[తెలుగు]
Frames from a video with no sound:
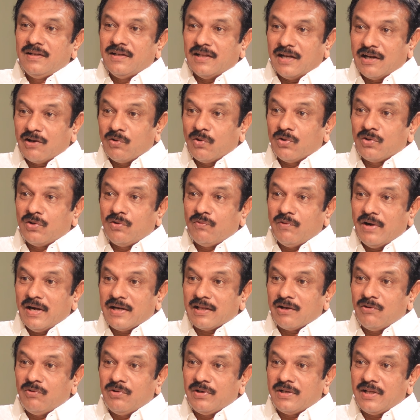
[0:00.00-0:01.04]
నెల రోజులు
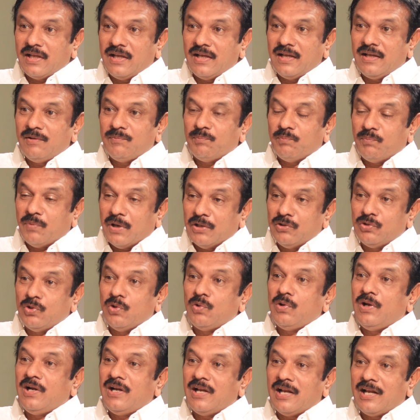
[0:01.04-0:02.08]
వాటర్ ఉంటే
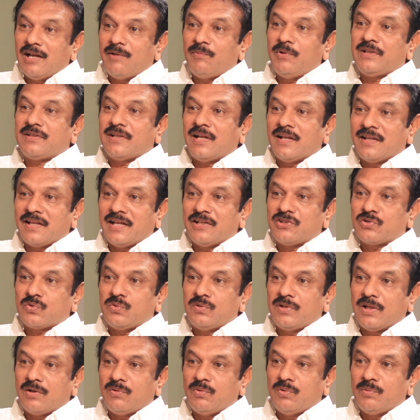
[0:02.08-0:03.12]
బంధువులు ఇళ్లలో పోయి
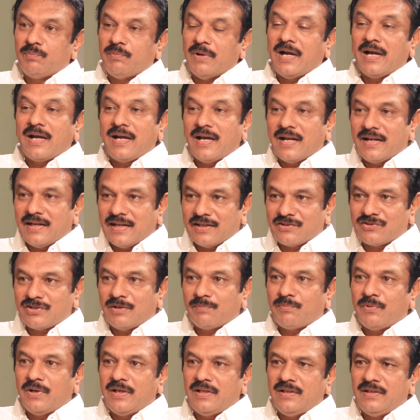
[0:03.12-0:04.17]
తలదాచుకున్నారు బాగా
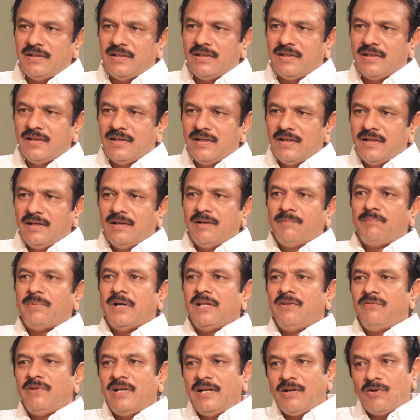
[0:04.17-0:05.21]
నష్టపోయింది
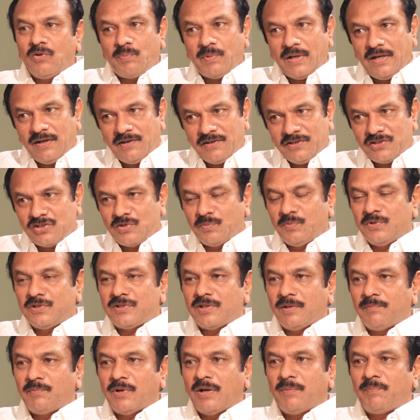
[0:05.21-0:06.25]
పదివేల రూపాయల
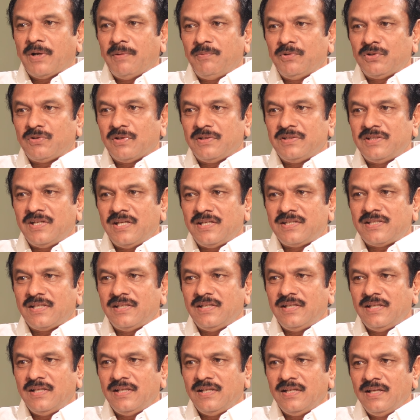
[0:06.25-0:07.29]
డిస్ట్రిబ్యూషన్ ప్రభుత్వం
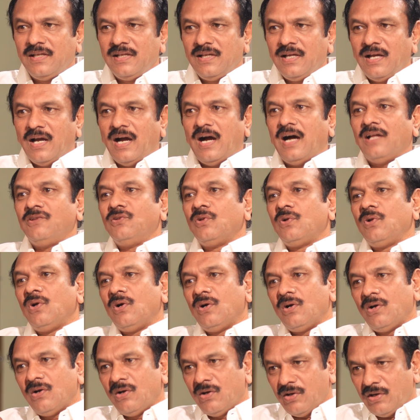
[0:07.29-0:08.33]
చేసింది అందులో
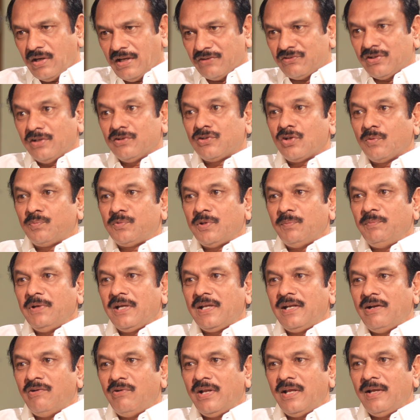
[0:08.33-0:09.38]
అసంతృప్తి
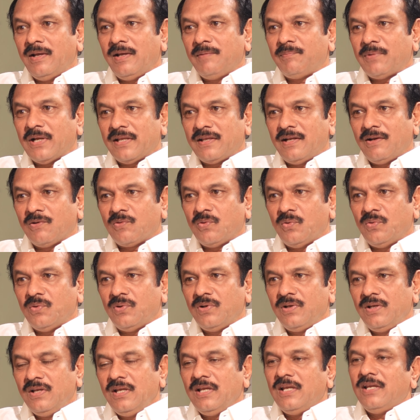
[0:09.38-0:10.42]
మిగిలి ఉండే ప్రజలకు
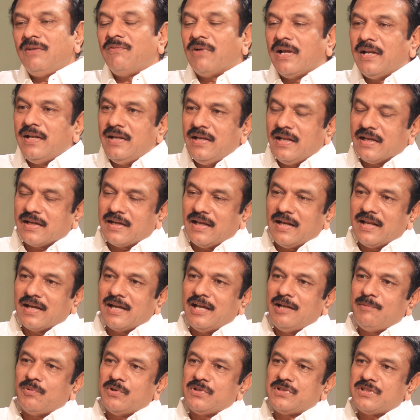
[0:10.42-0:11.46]
ఇవన్నీ
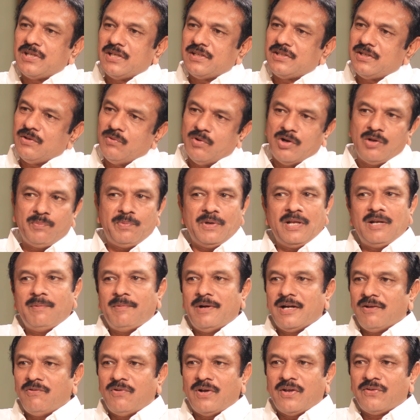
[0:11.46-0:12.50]
కలగలిపి వచ్చేసి
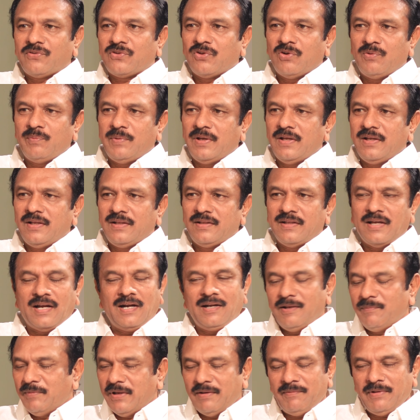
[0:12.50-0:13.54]
ఓడిపోయినమాట వాస్తవమే
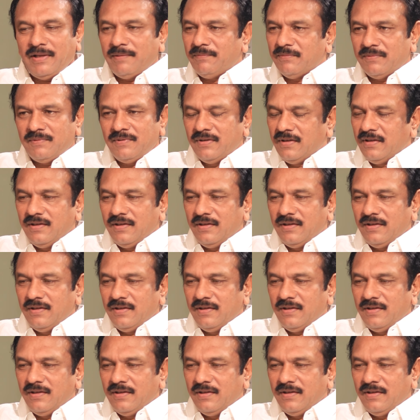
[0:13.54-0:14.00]
దాంట్లో మేము ఏం